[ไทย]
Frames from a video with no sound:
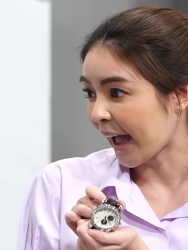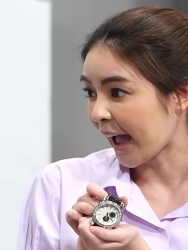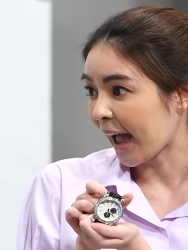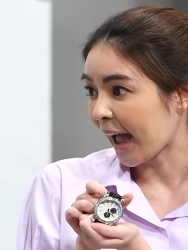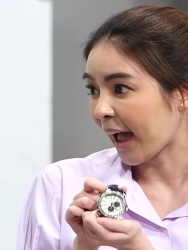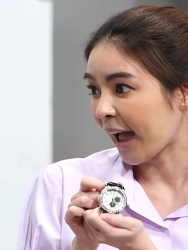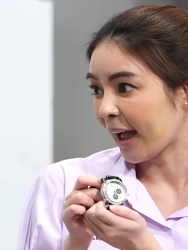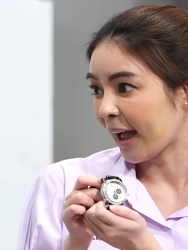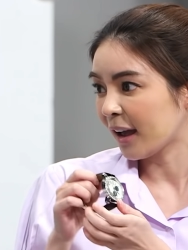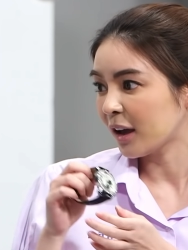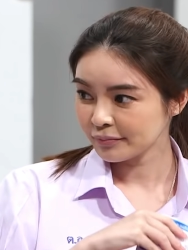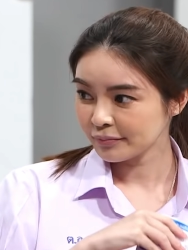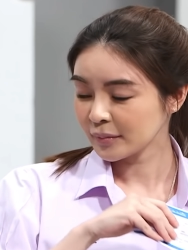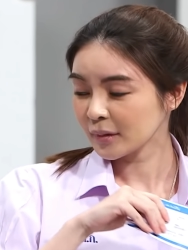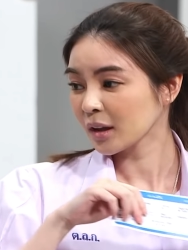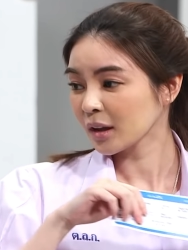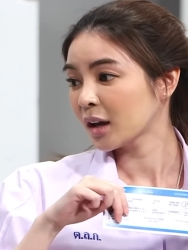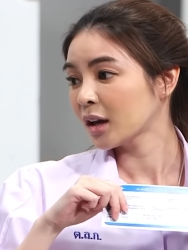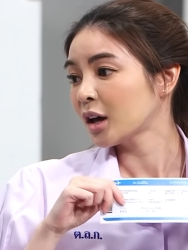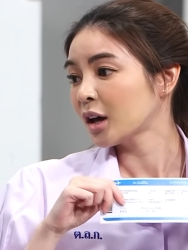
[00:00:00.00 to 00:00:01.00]
กา
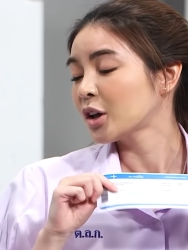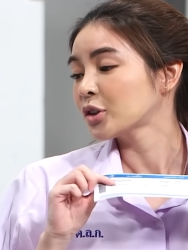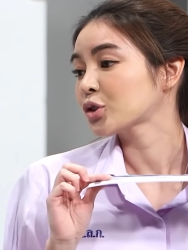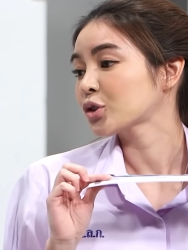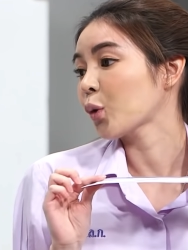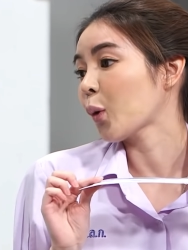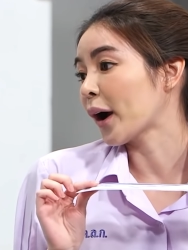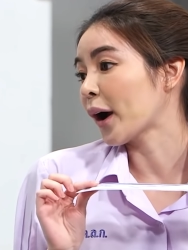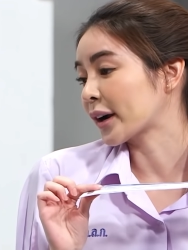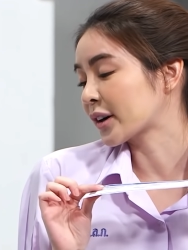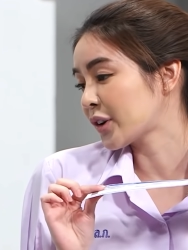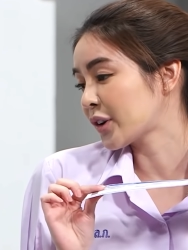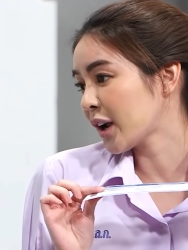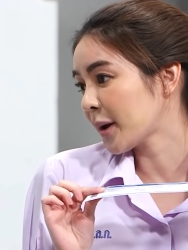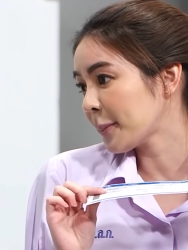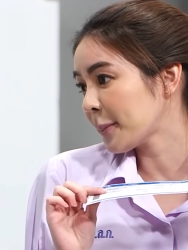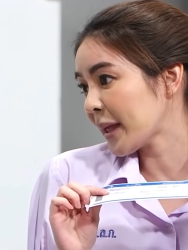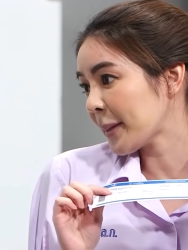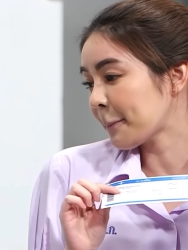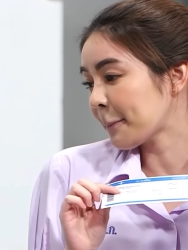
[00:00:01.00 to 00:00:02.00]
ตั๋วเค
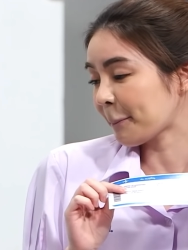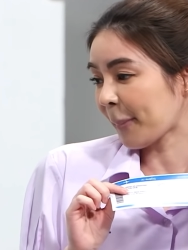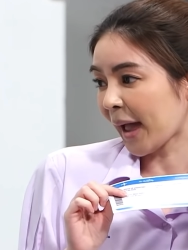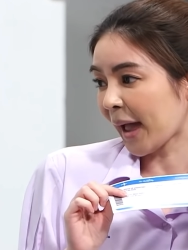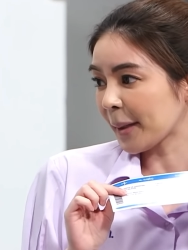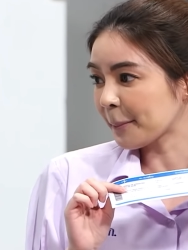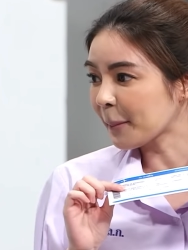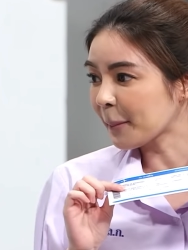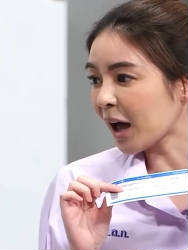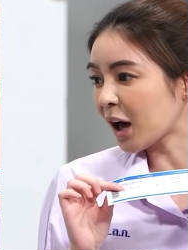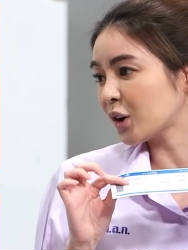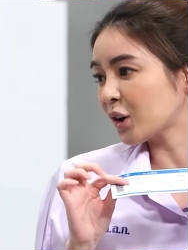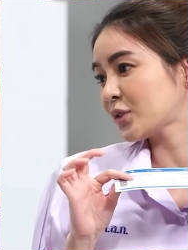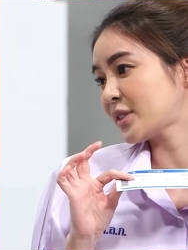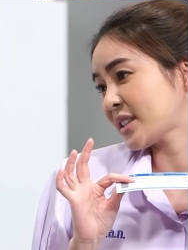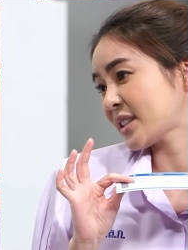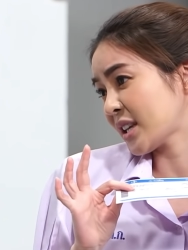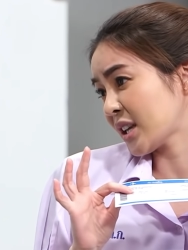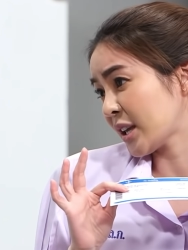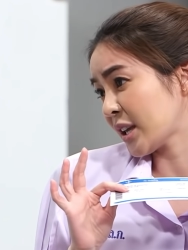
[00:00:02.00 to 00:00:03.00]
รื่องบินไปมาล
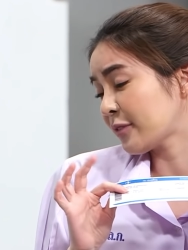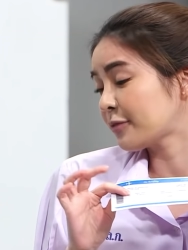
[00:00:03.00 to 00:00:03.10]
ดี